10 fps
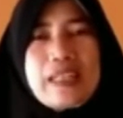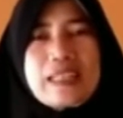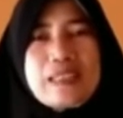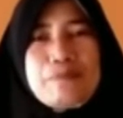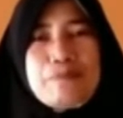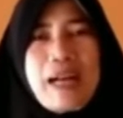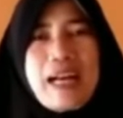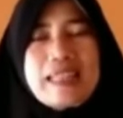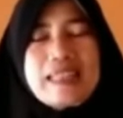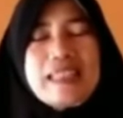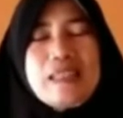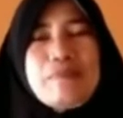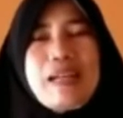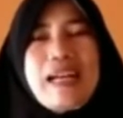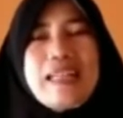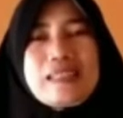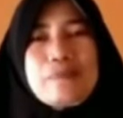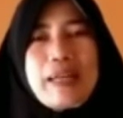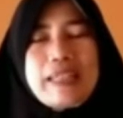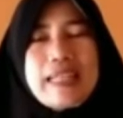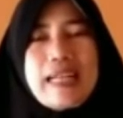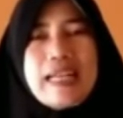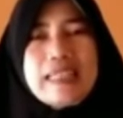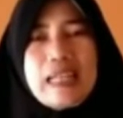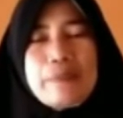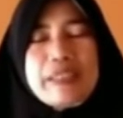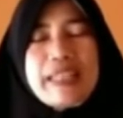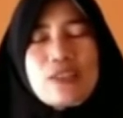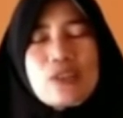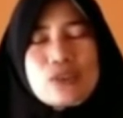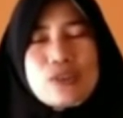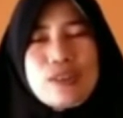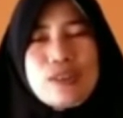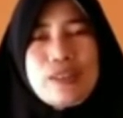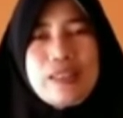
Yang keempat, iman kepada nabi dan rasul.